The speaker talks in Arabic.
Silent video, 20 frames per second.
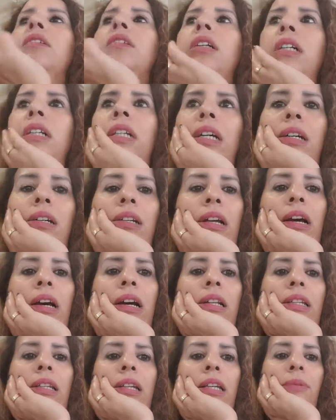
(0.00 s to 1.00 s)
انا
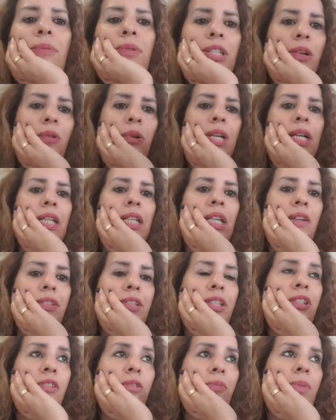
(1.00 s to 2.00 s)
العقل ديالي مشى ولكن
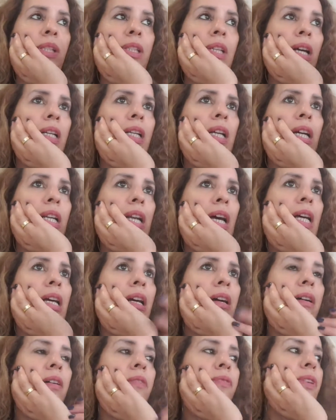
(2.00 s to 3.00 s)
عرفتي شنو ملي دخلنا
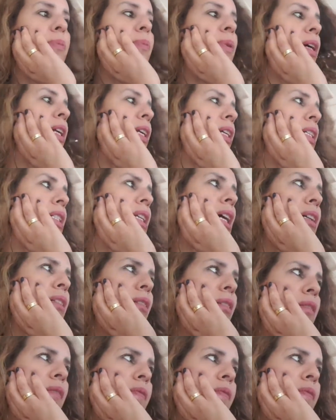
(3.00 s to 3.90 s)
هنايا خبارك الصهد